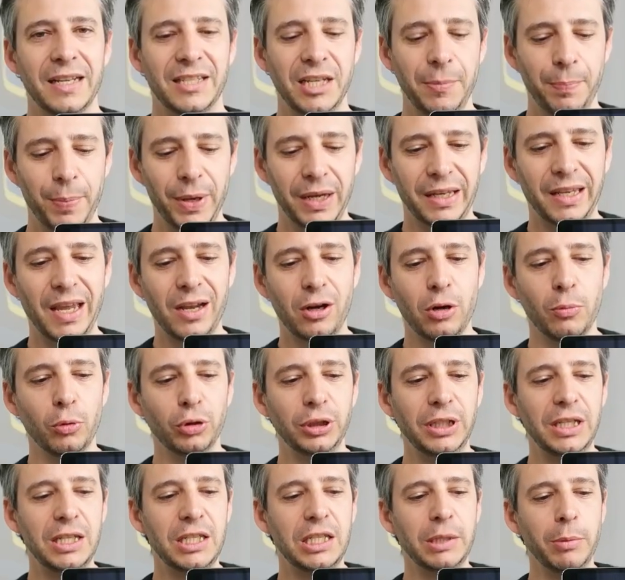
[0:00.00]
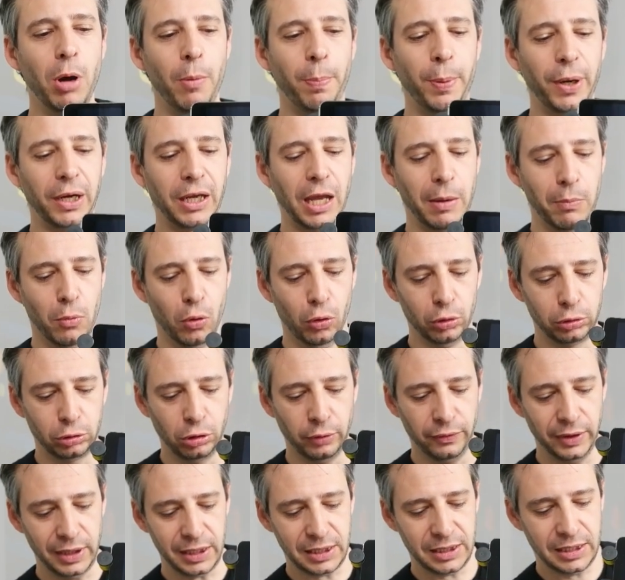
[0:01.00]
E eh sì, perché è comodissimo? Perché è
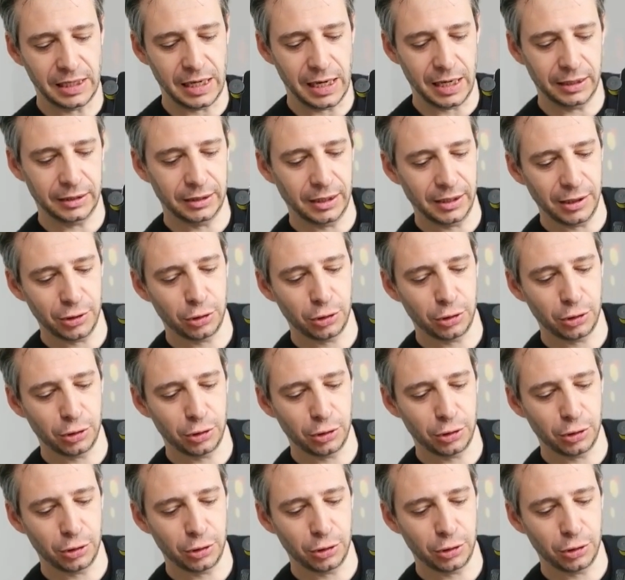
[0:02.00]
molto versatile.